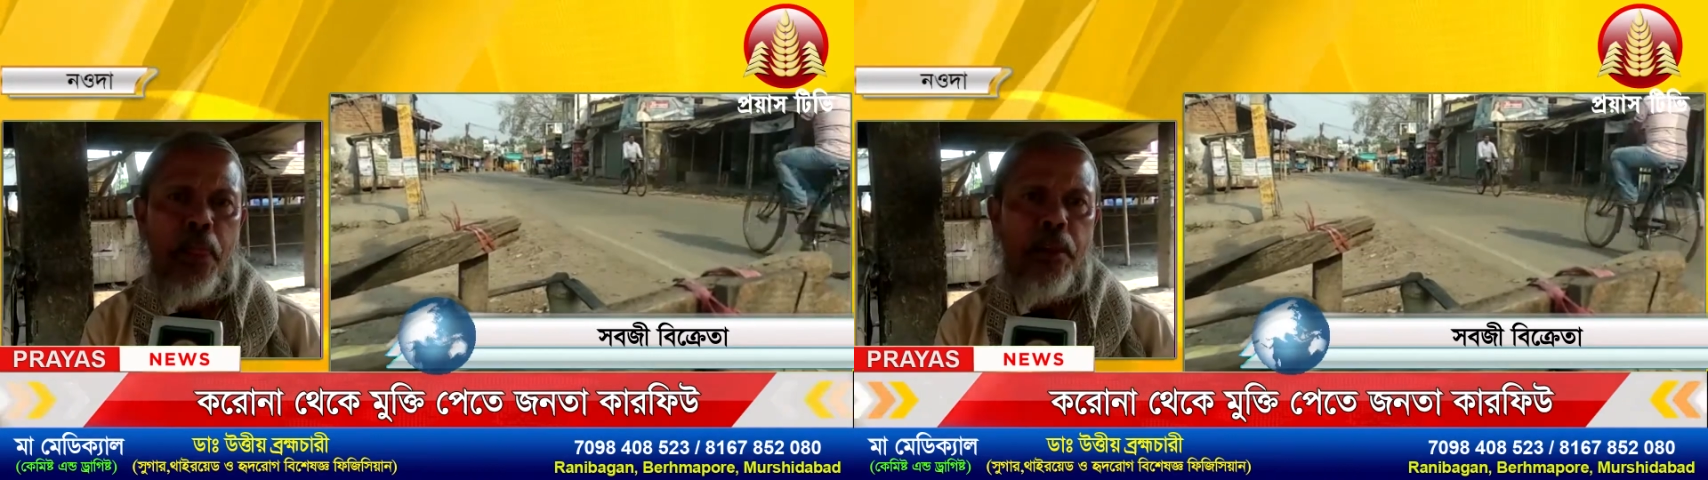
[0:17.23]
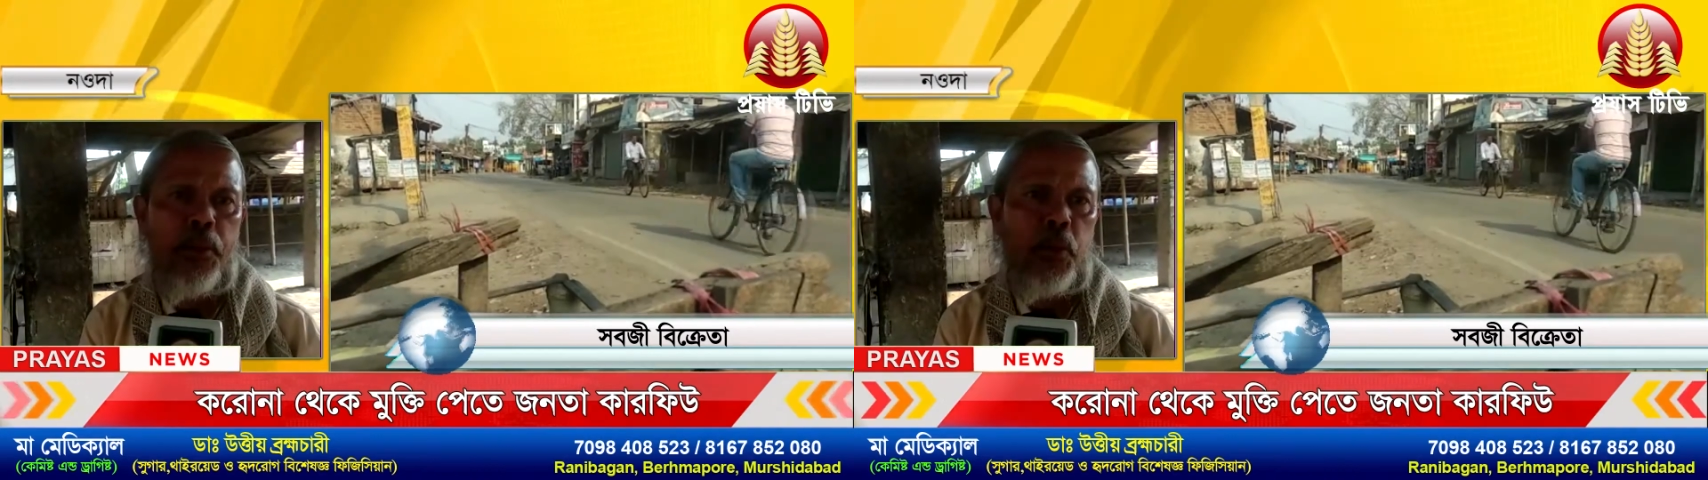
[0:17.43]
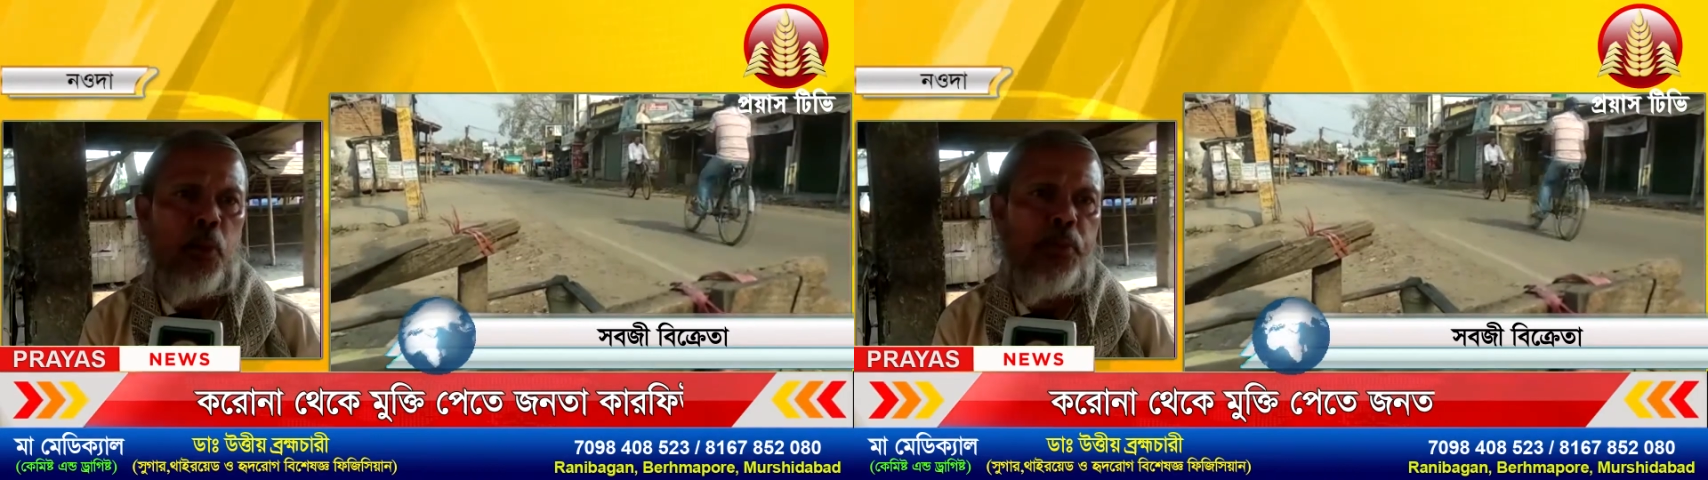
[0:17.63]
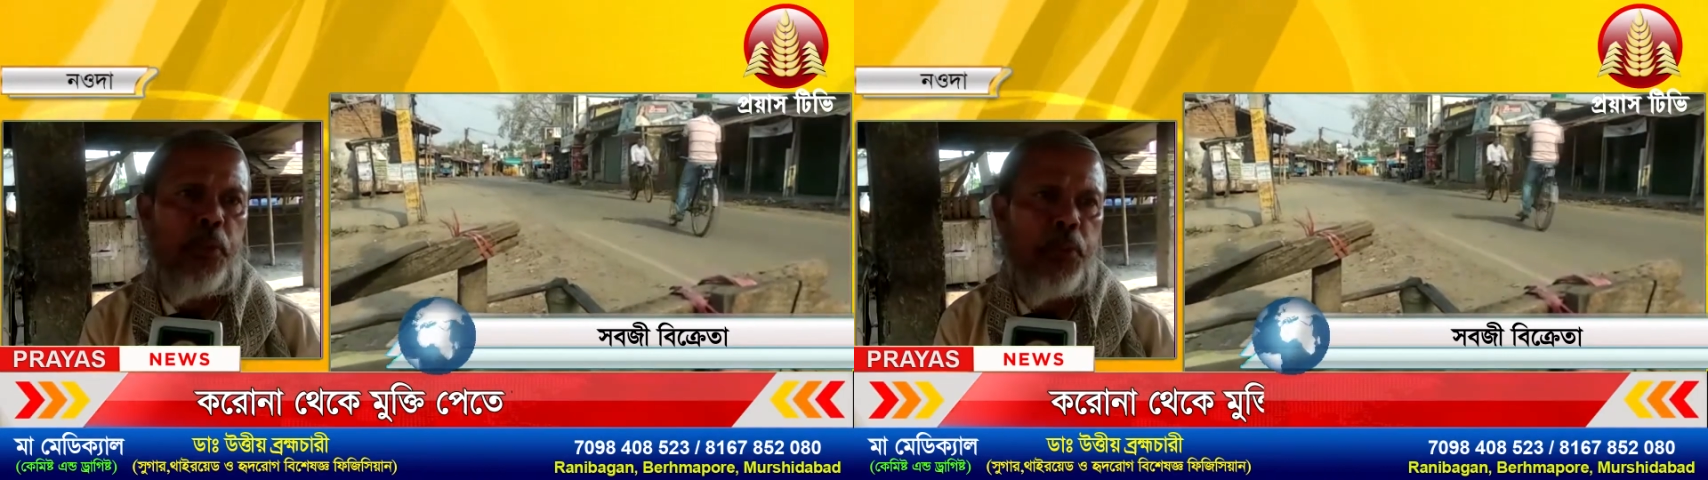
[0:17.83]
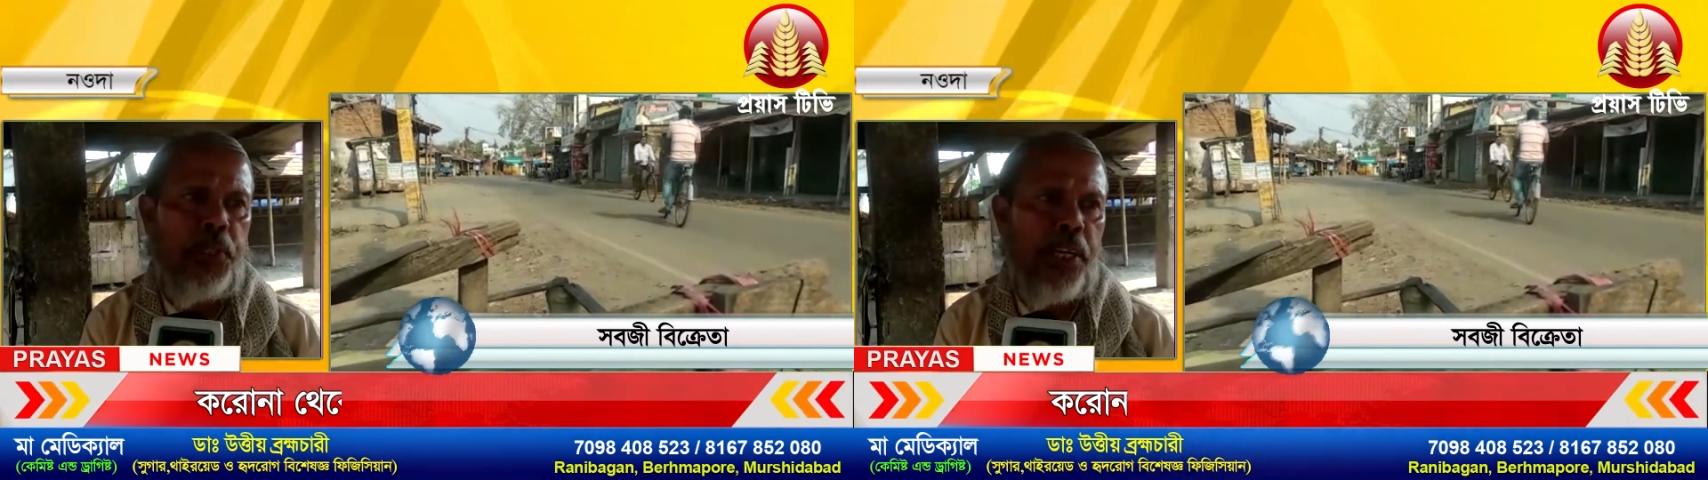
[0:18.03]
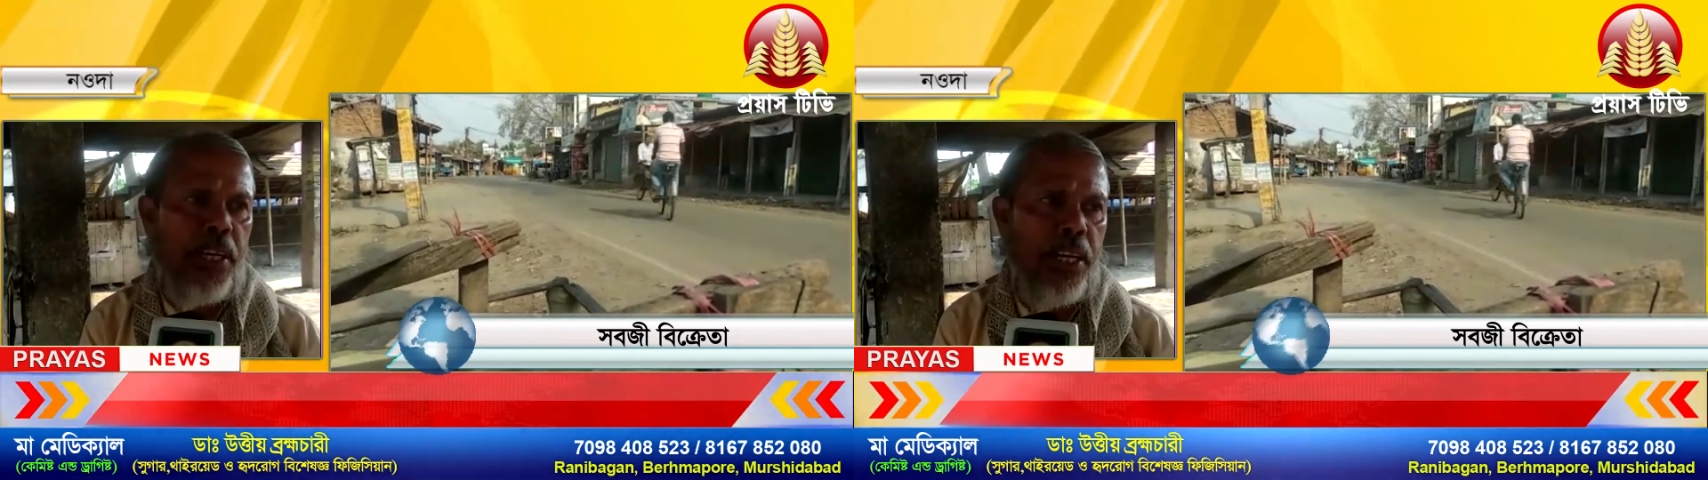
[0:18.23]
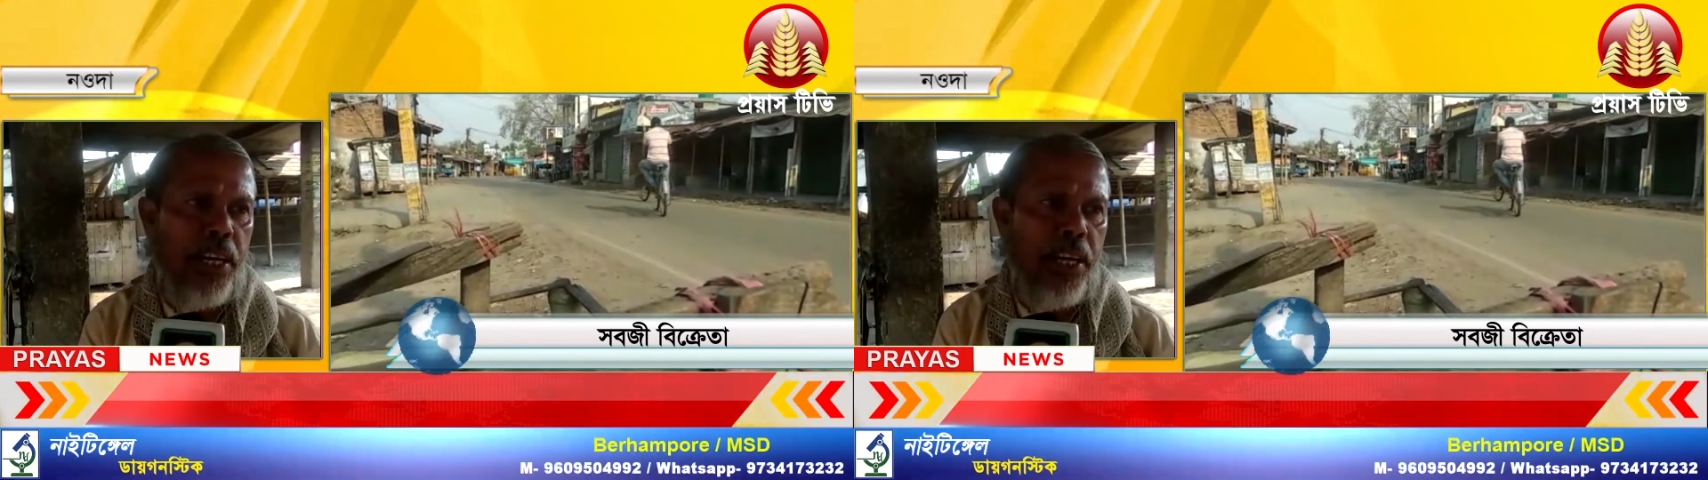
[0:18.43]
যেমন সবজি মুদিখানা